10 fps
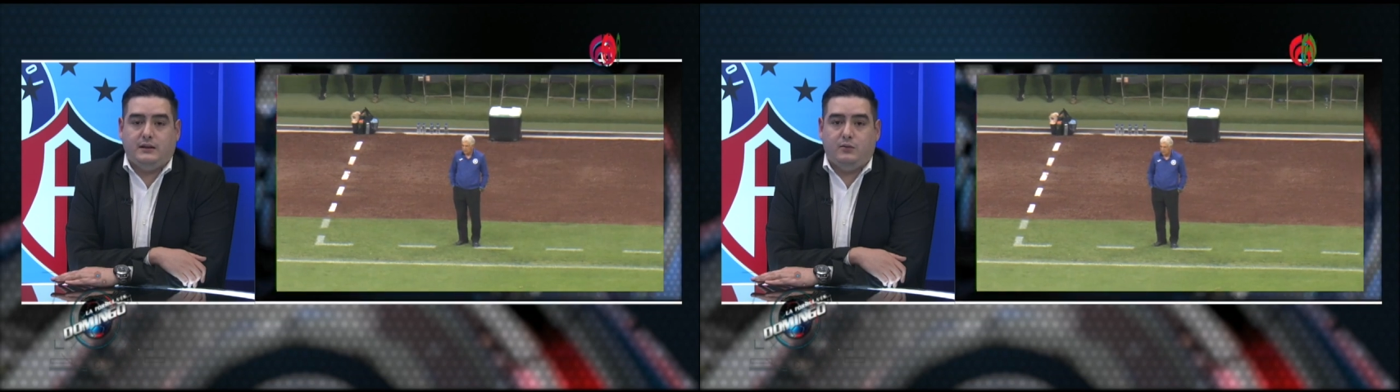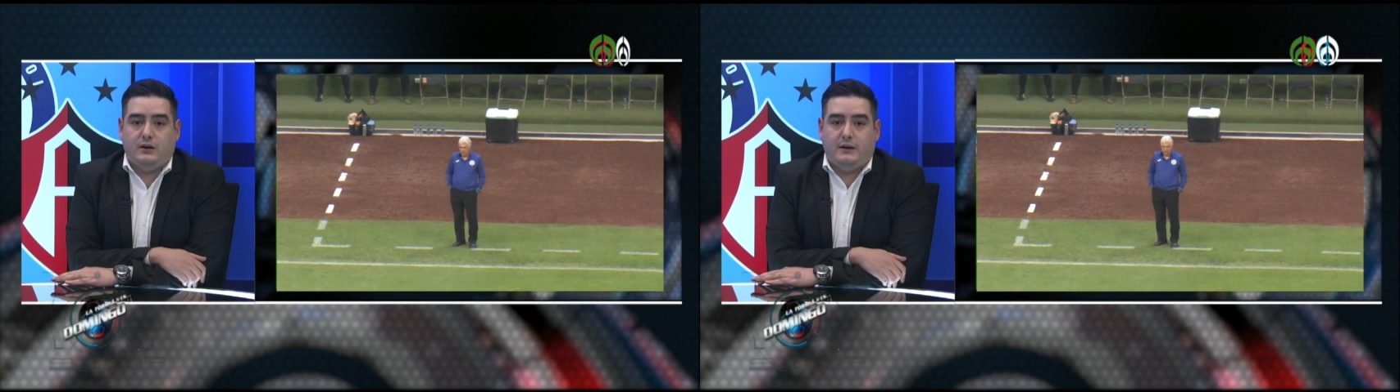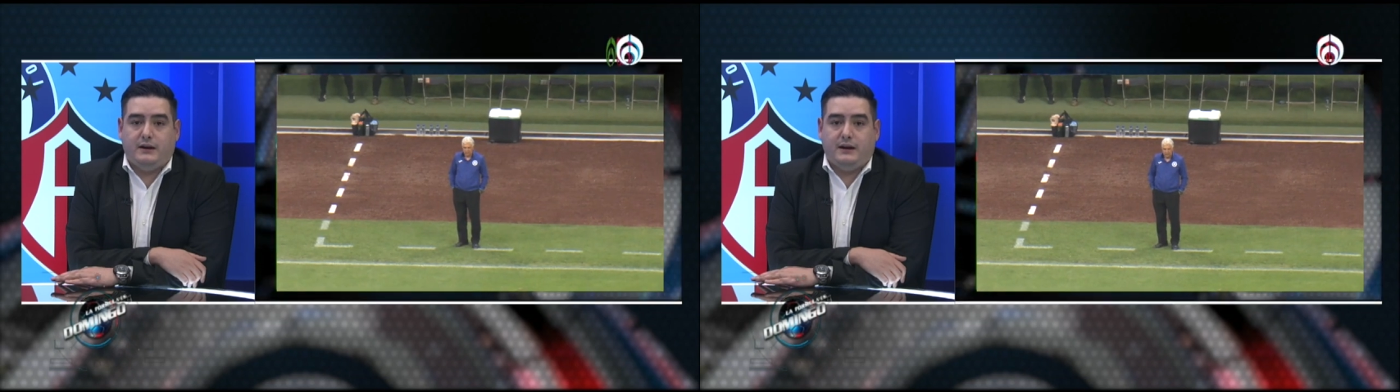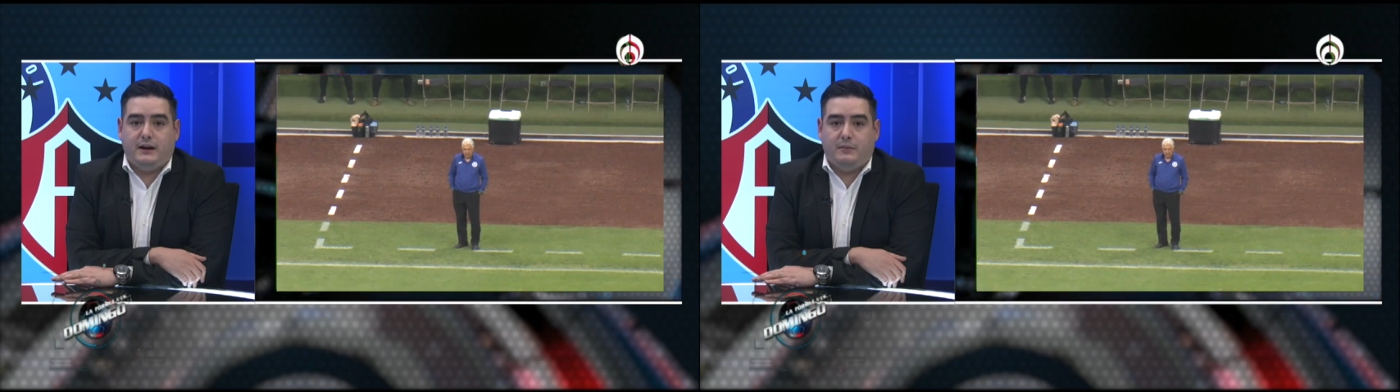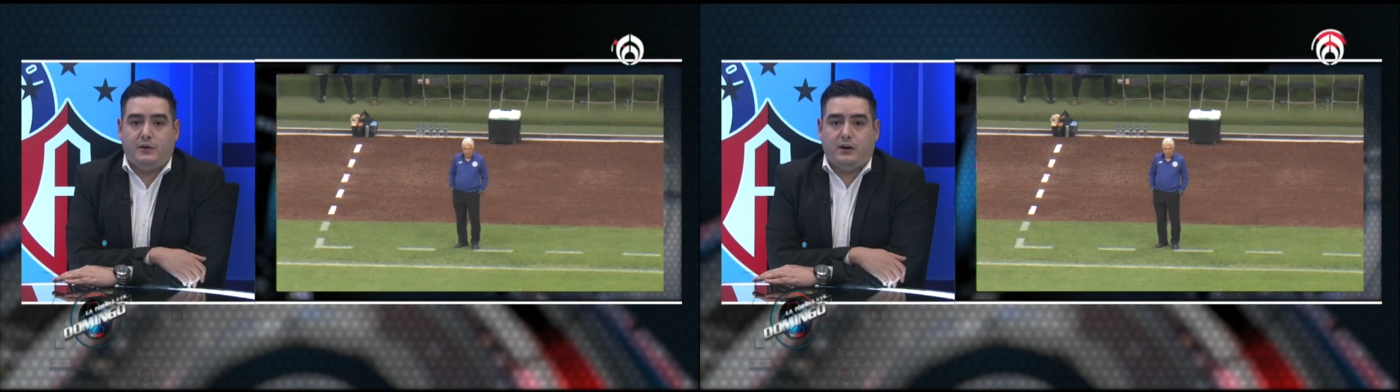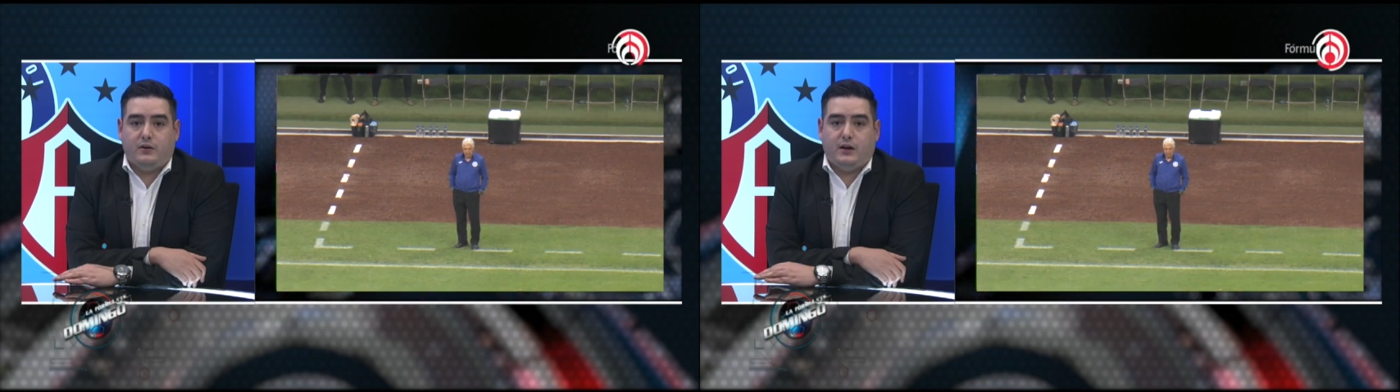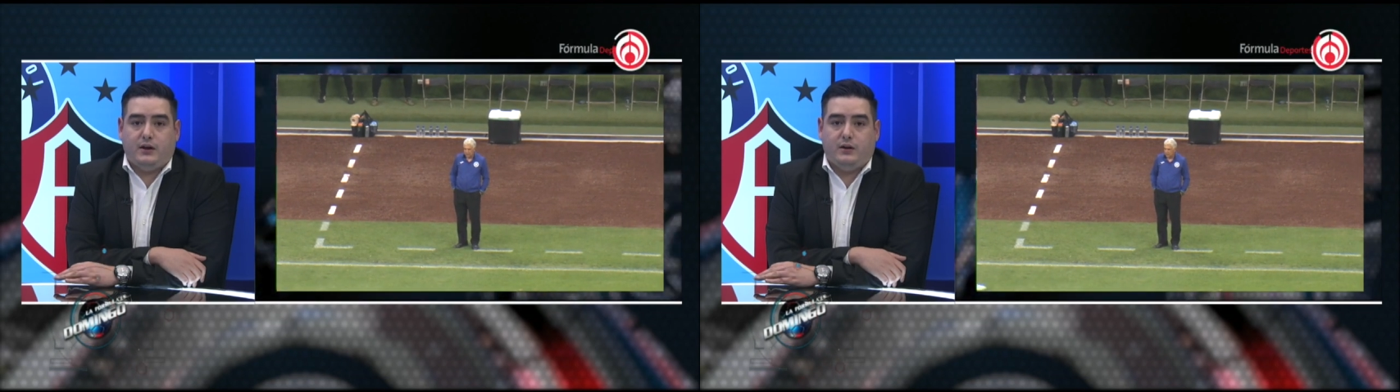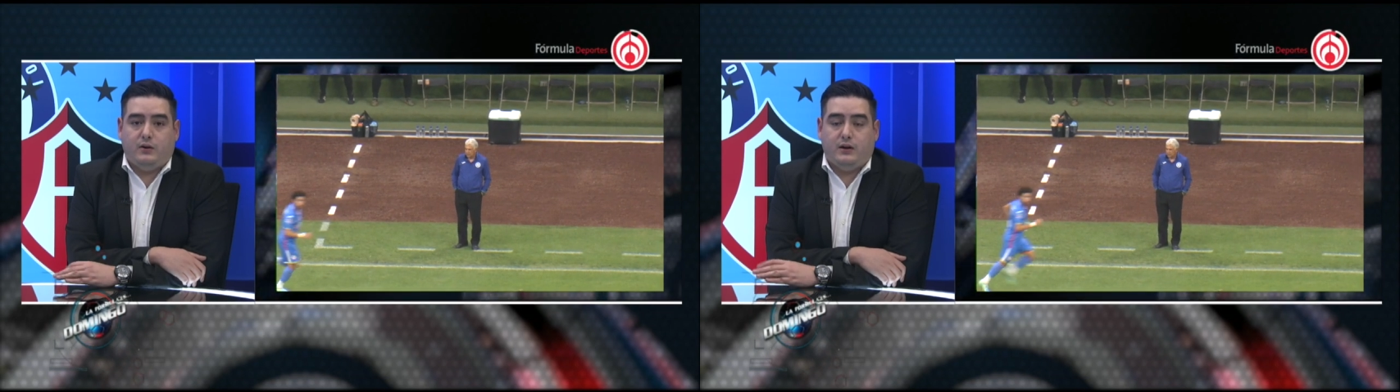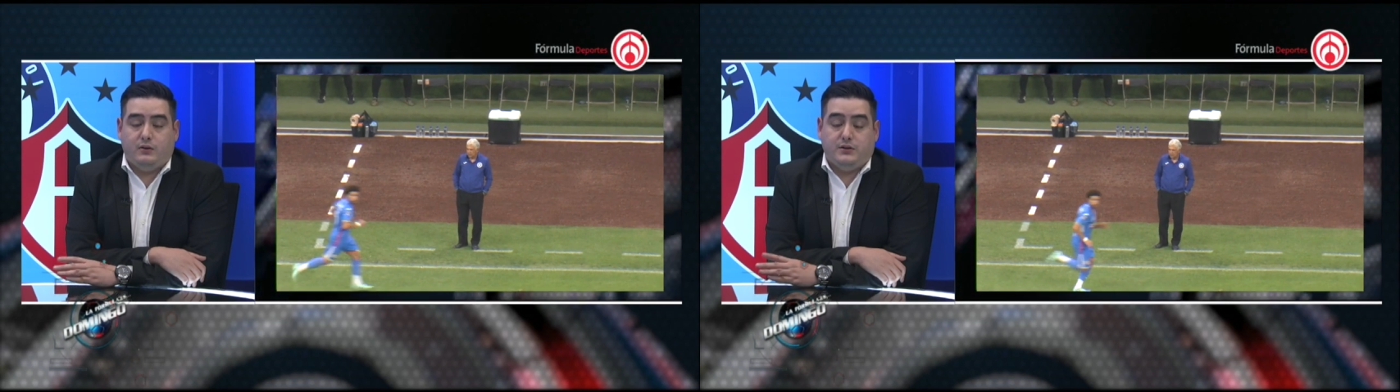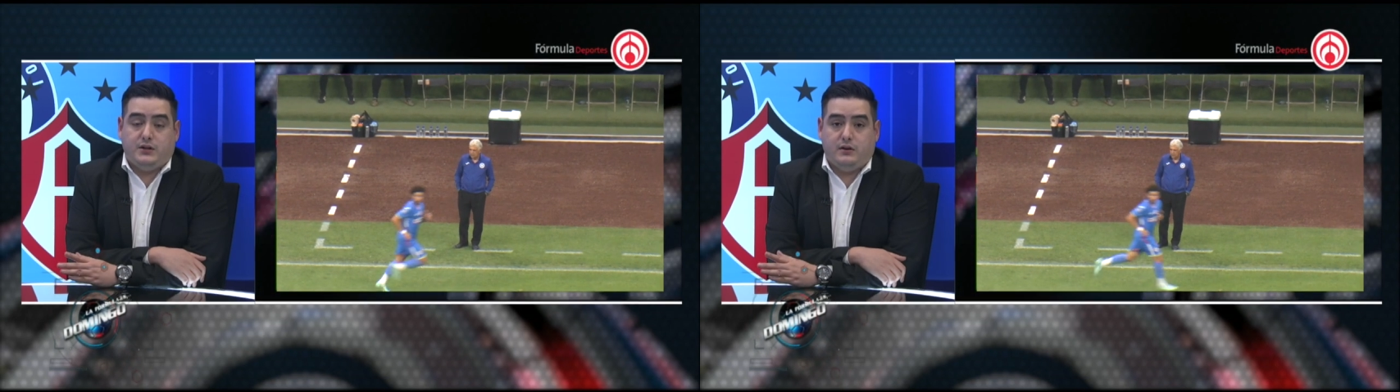buena manera, porque aunque lo,
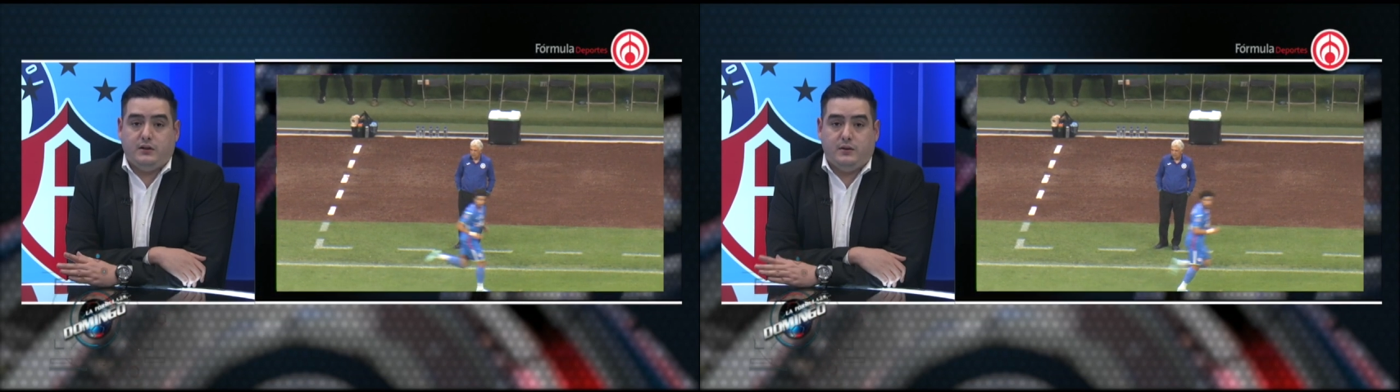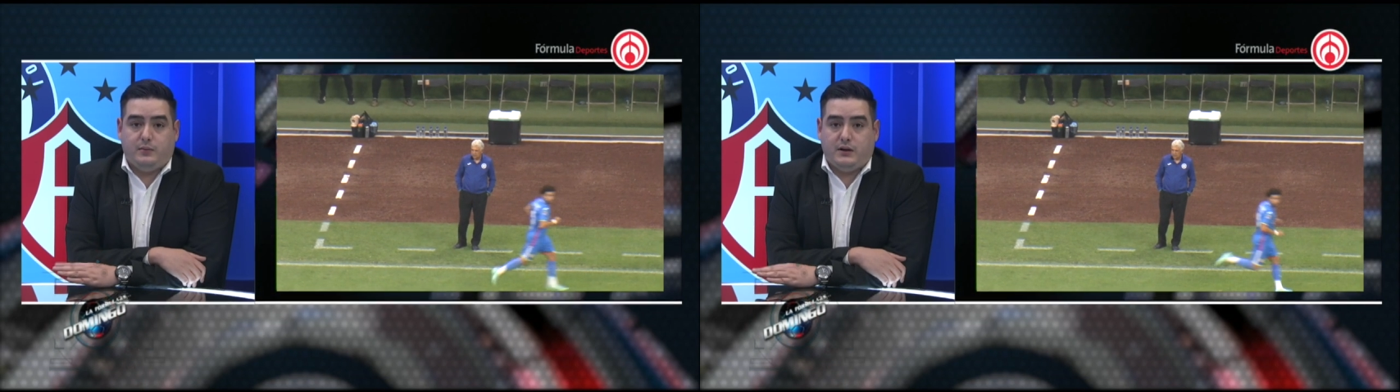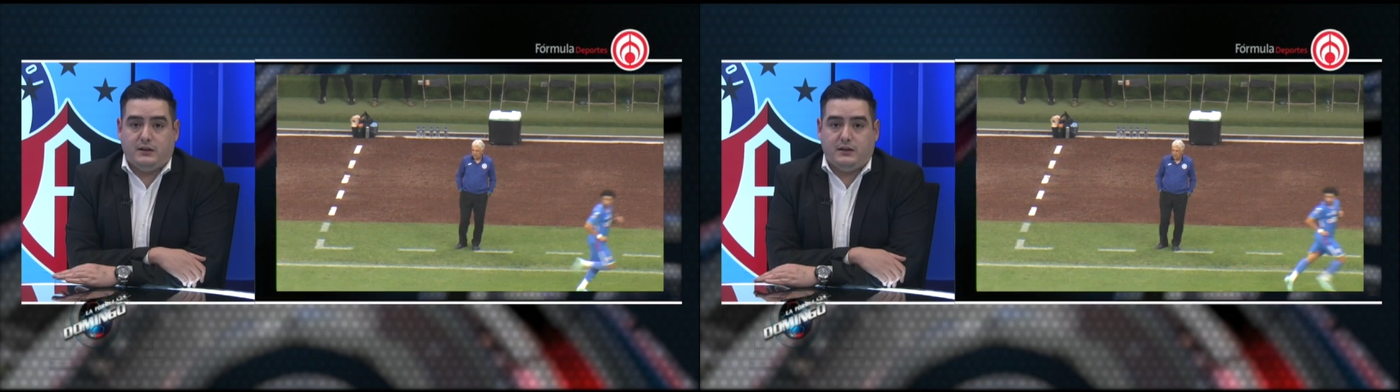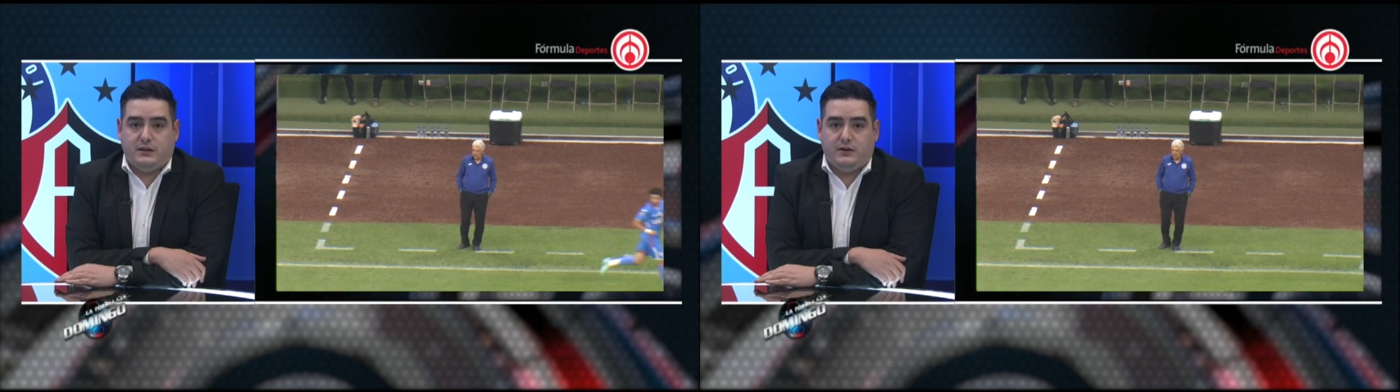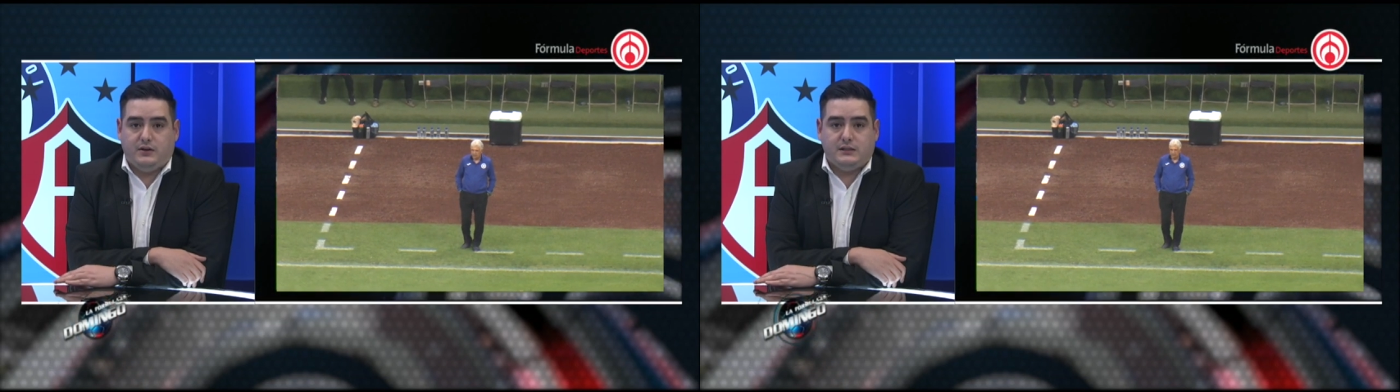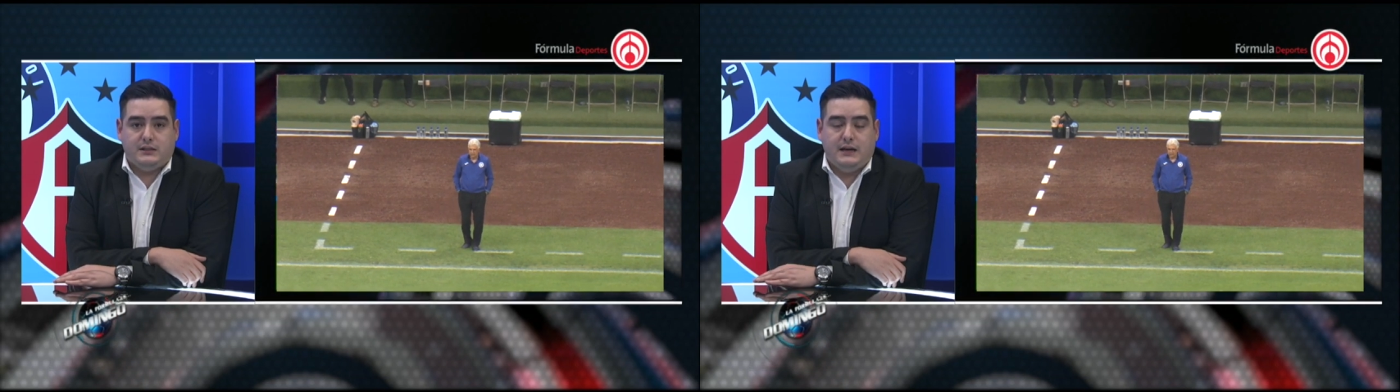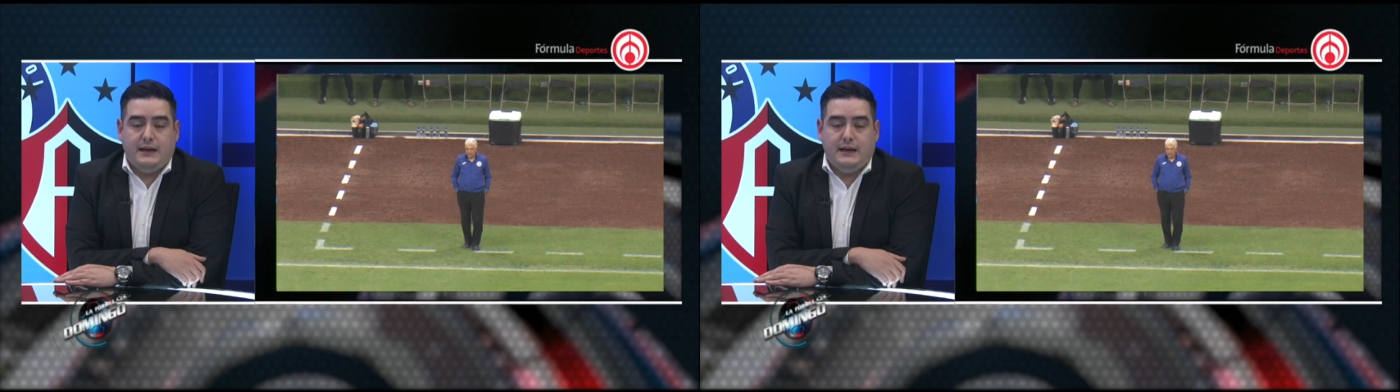hicieron en temporadas anteriores,